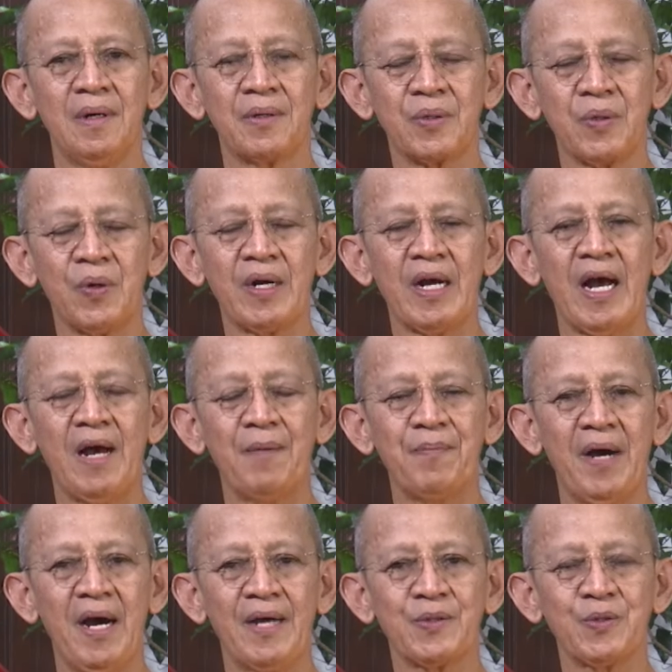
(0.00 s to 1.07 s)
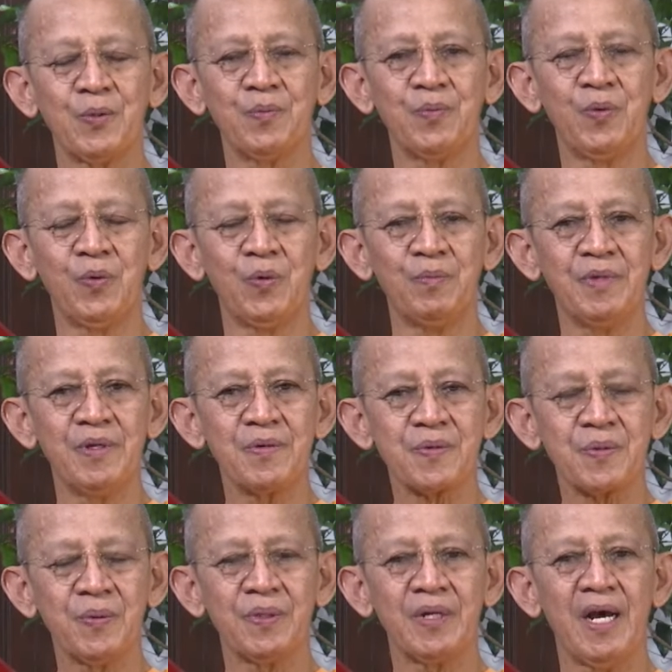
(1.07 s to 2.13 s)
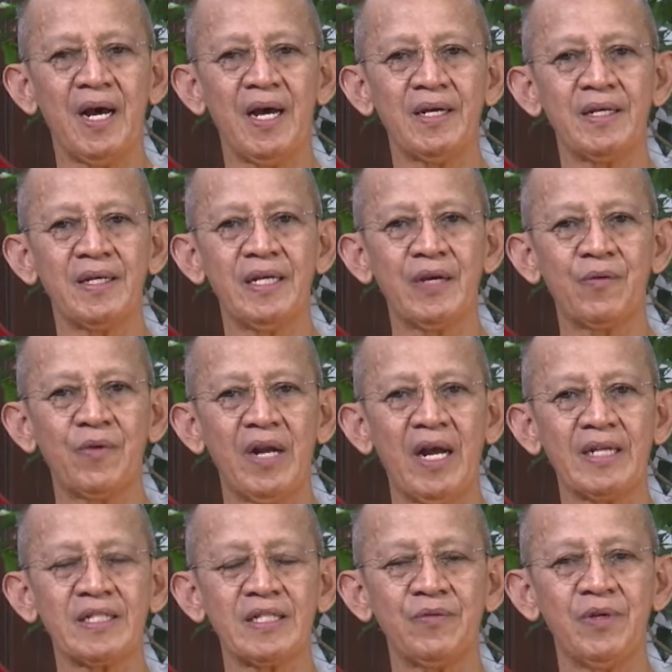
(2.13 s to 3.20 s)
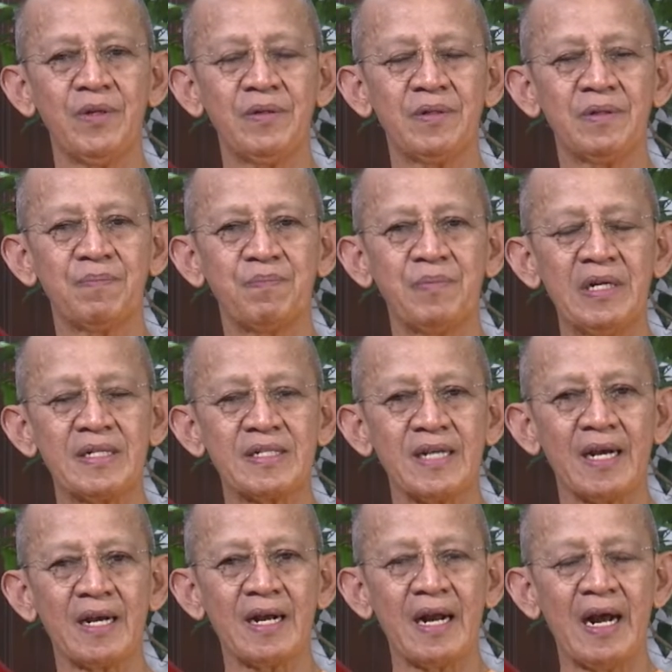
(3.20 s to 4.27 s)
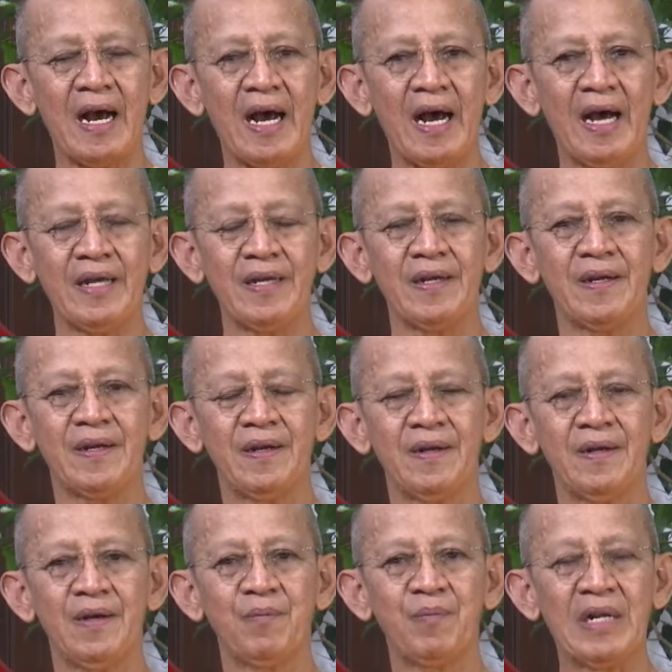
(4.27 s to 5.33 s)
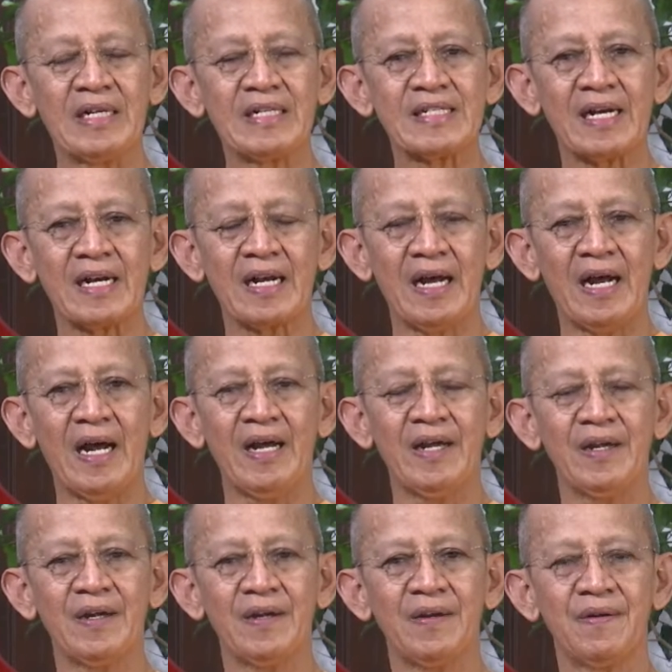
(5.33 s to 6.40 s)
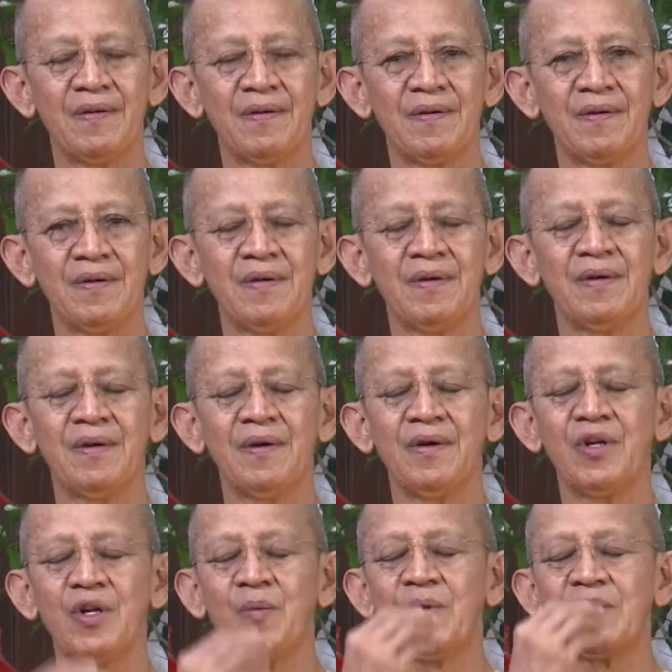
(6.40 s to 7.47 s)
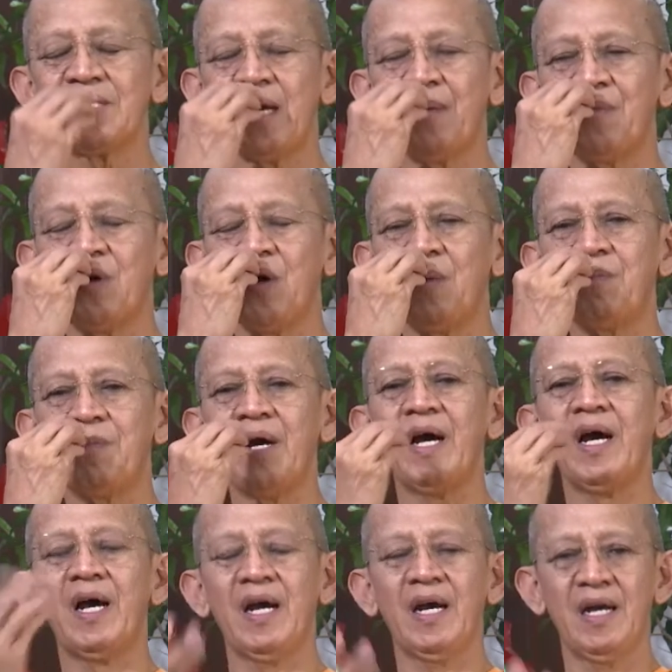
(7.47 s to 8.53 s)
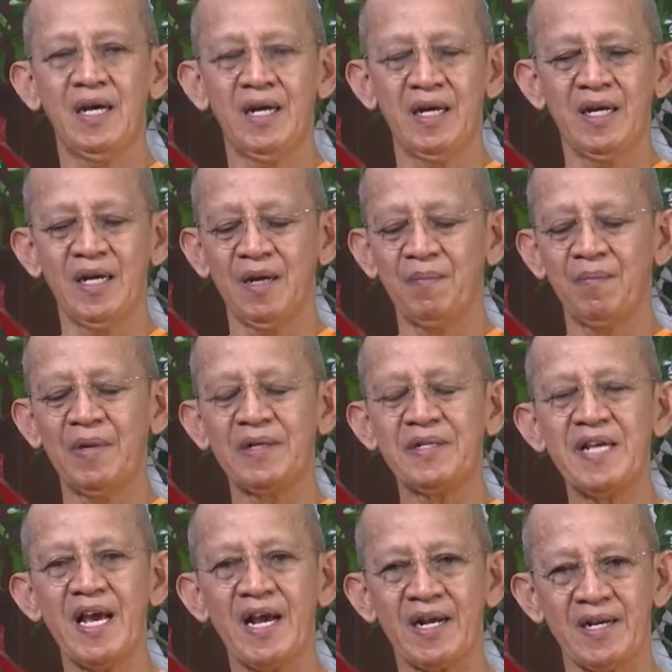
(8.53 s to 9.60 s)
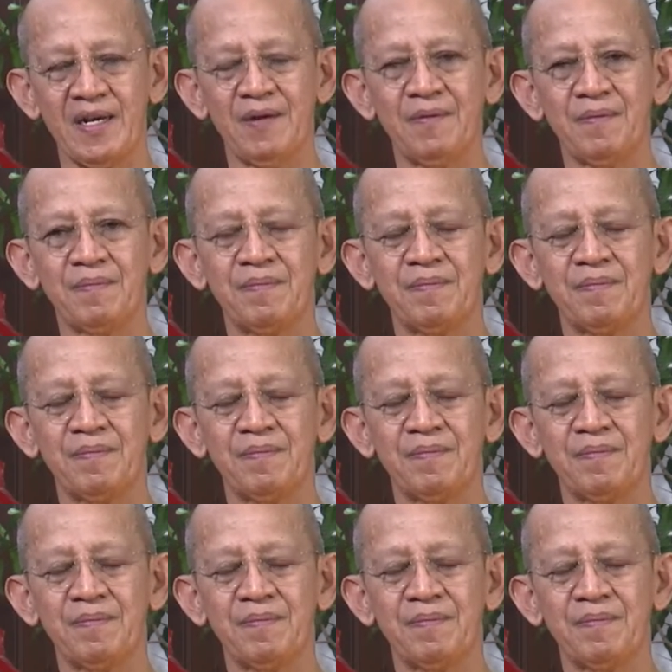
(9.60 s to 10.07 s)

โรคาพาธทุกผู้มิรู้ได้ อีกเวลาชีวิตปริจกายปริจกาย ลมหายใจมันออกไป มันแยกกัน